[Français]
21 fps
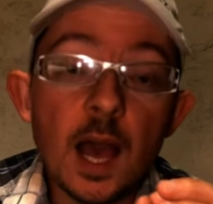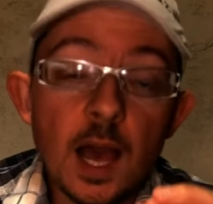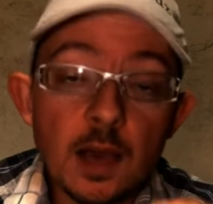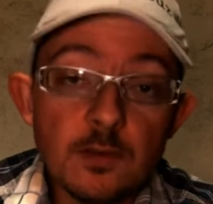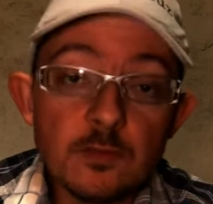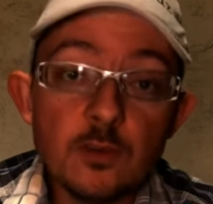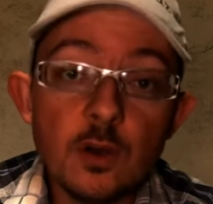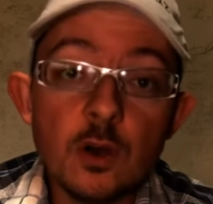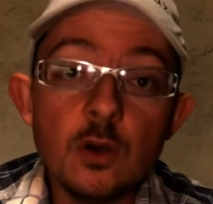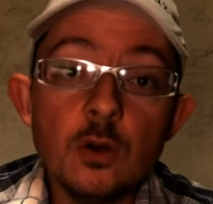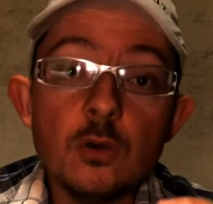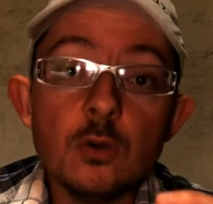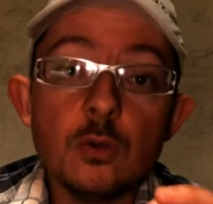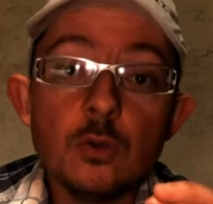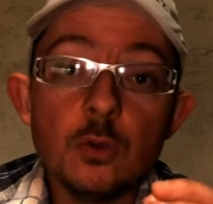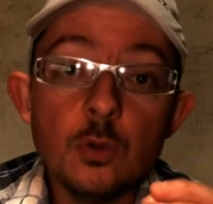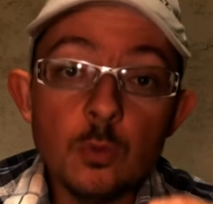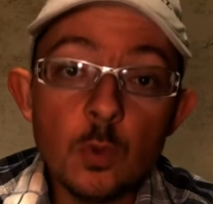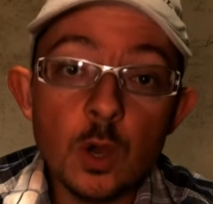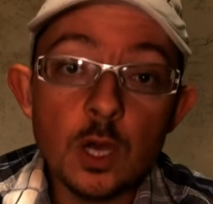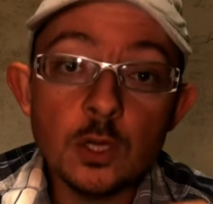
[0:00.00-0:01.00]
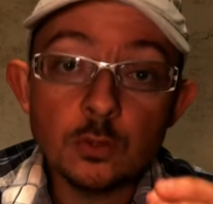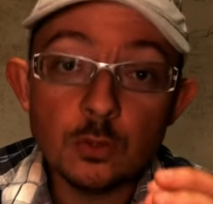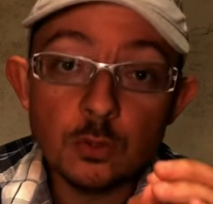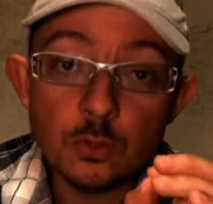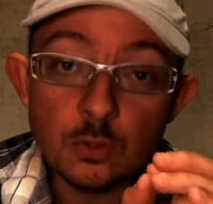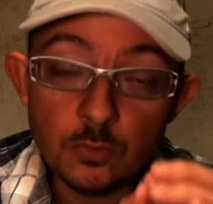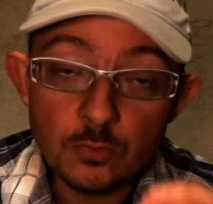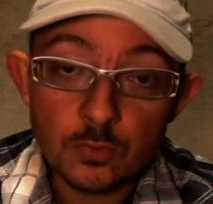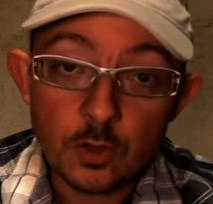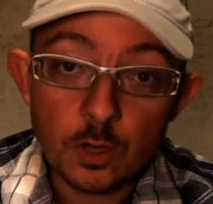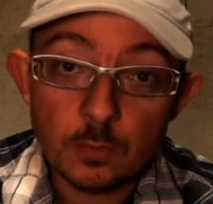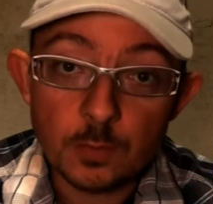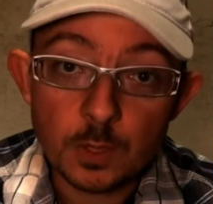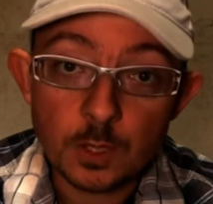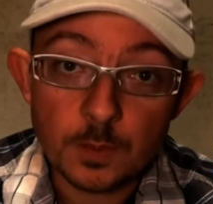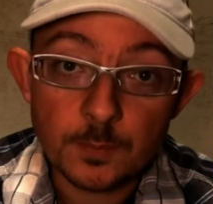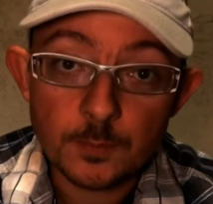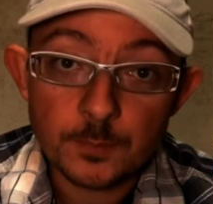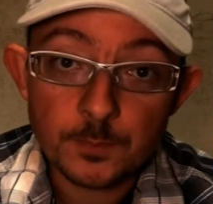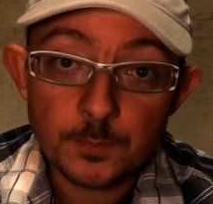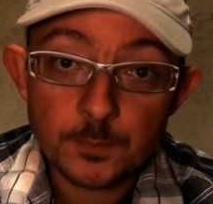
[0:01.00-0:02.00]
avant le mois de novembre.
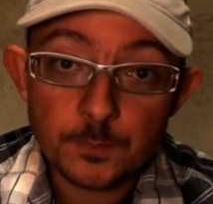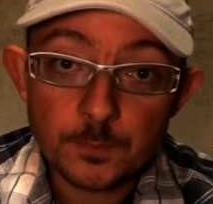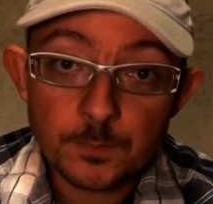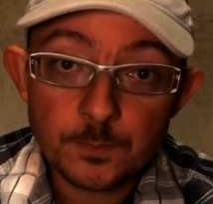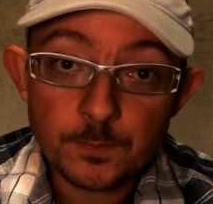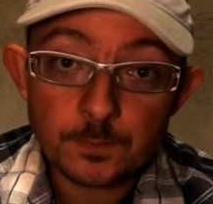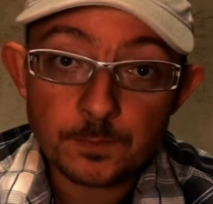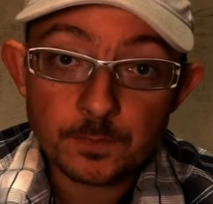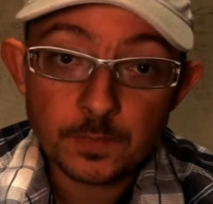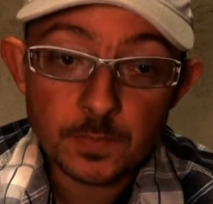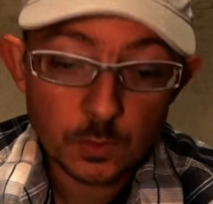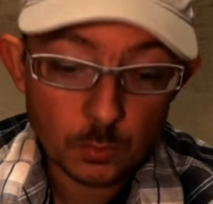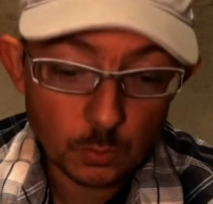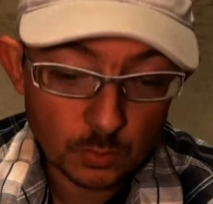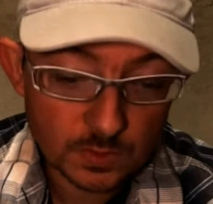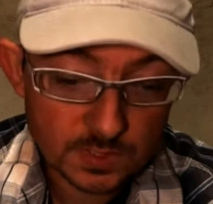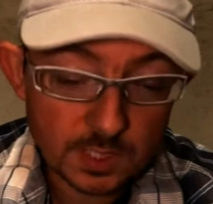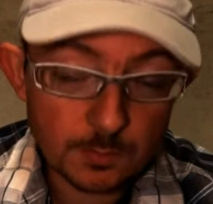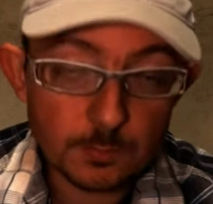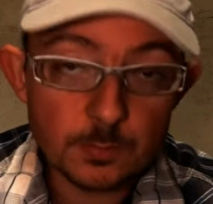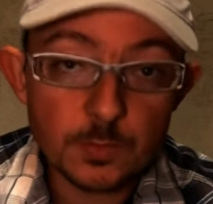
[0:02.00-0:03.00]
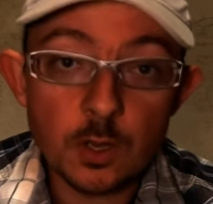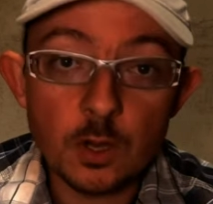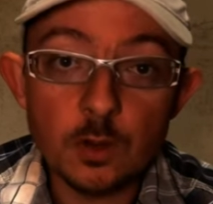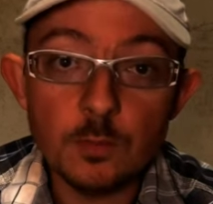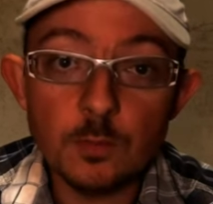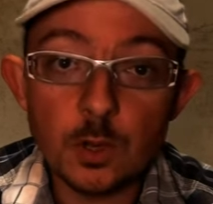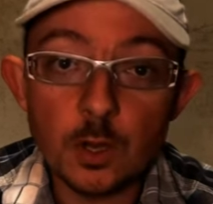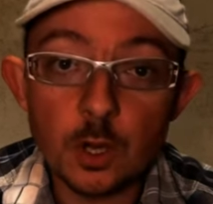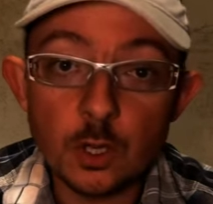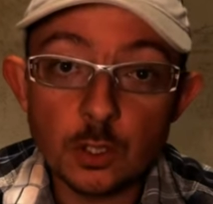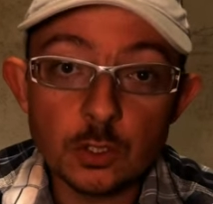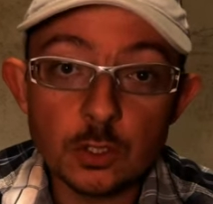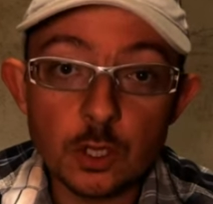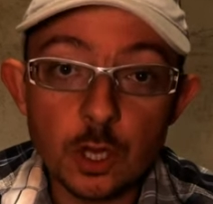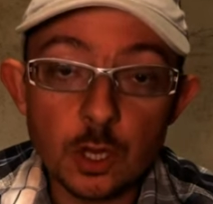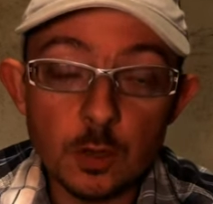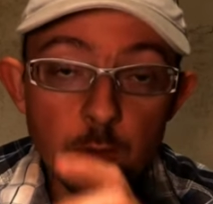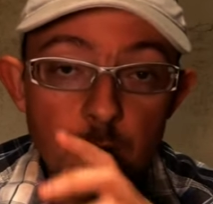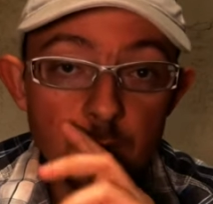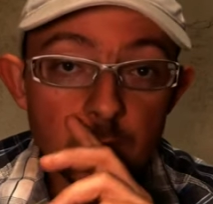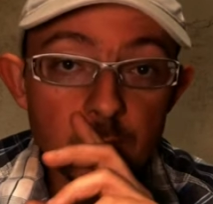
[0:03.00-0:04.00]
Donc septembre,
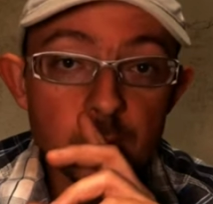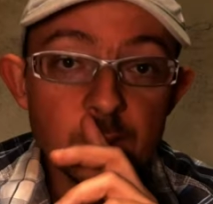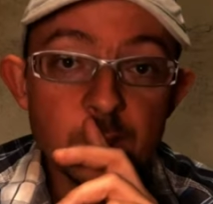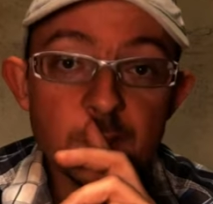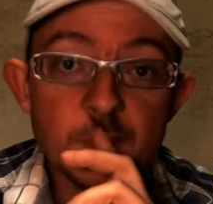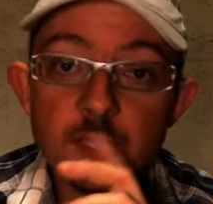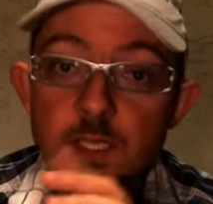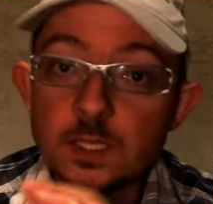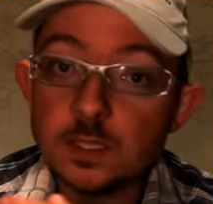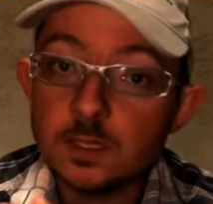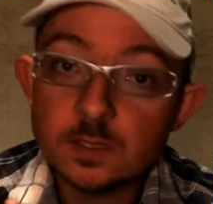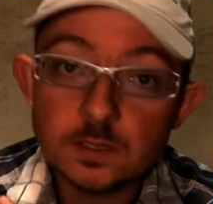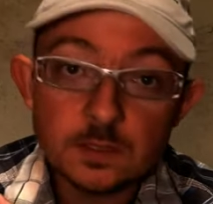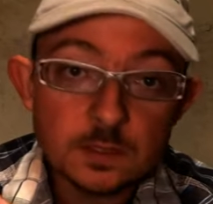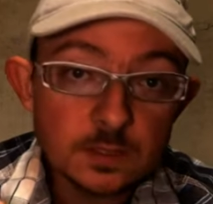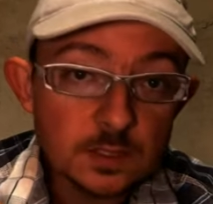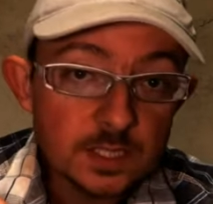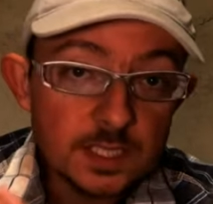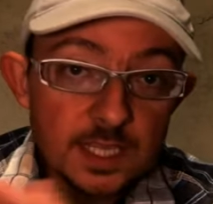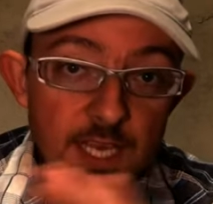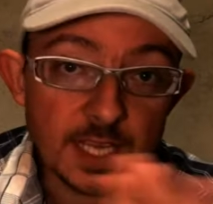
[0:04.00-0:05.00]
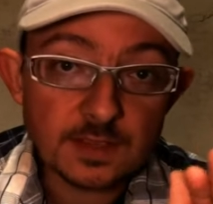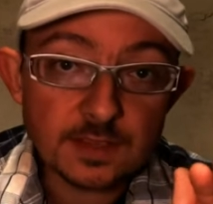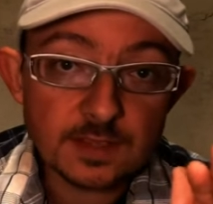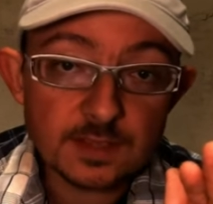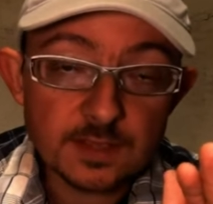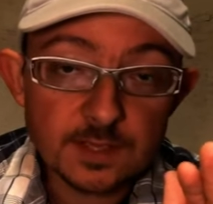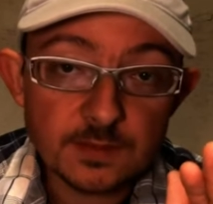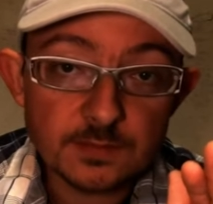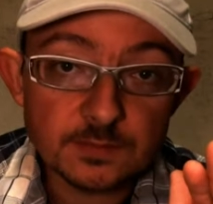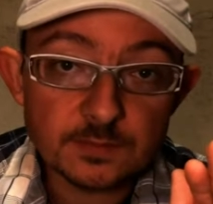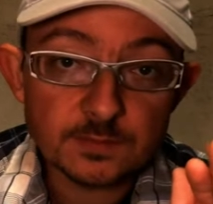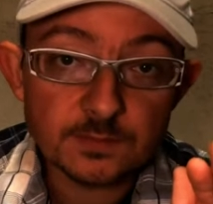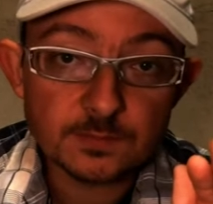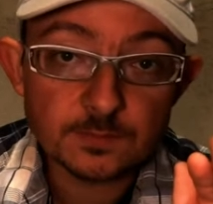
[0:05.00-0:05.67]
octobre, niet.